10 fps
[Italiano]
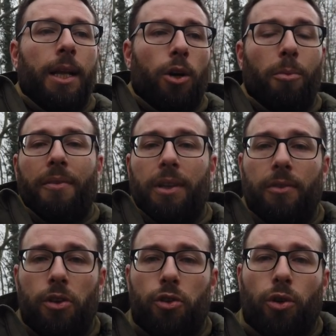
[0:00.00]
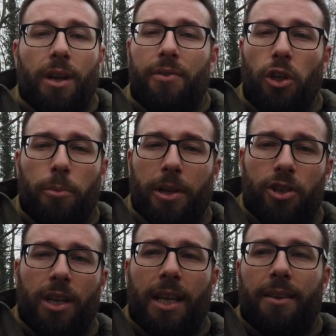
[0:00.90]
Come avete visto nel video
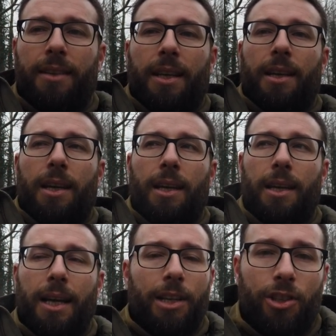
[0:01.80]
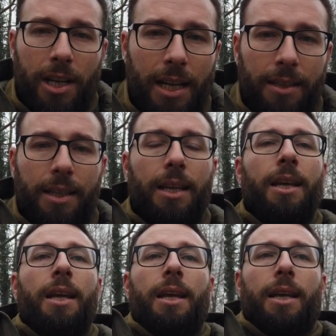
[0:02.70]
precedente eh, alle giarrette
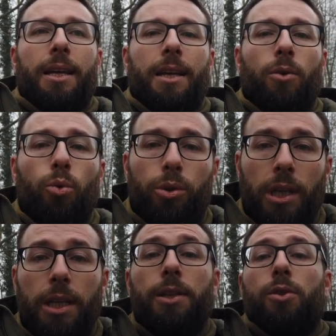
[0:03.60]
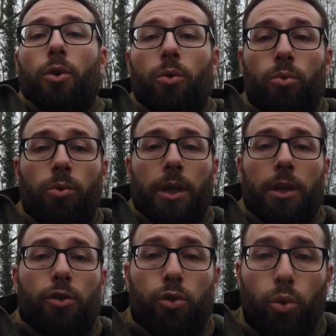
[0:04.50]
eh, utilizzo un
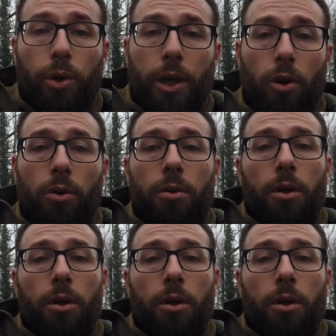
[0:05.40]
sughero,